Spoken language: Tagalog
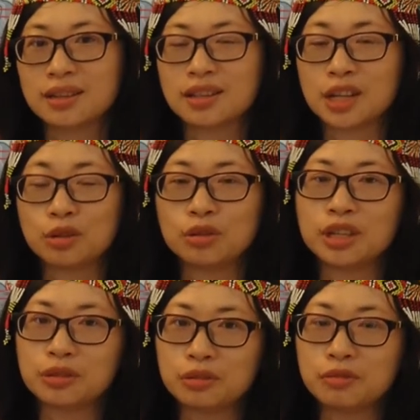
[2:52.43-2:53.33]
Not
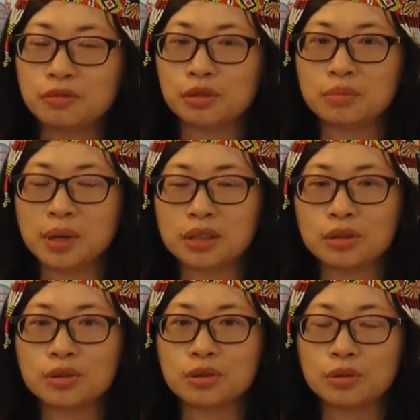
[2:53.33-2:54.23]
only through food, but
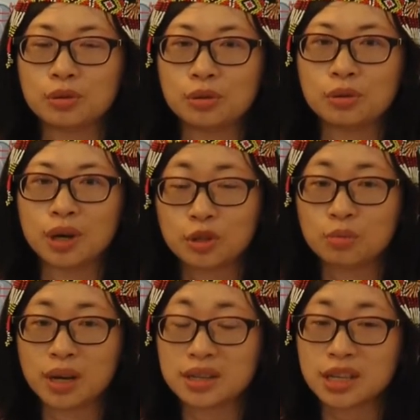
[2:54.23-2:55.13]
also through
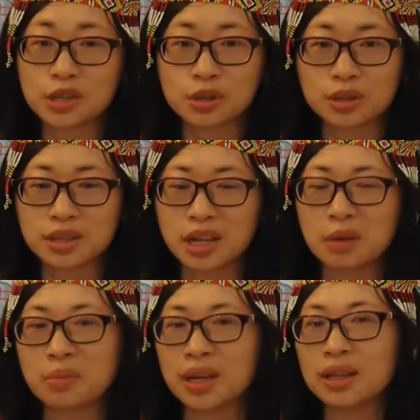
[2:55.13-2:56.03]
yung mga sessions
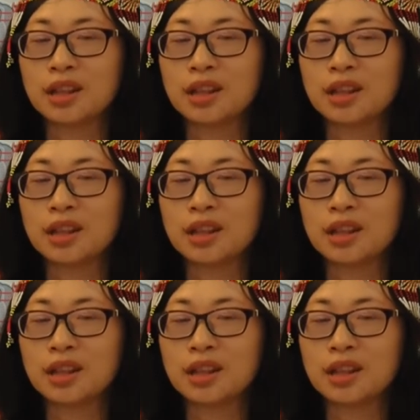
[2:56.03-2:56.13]
namin.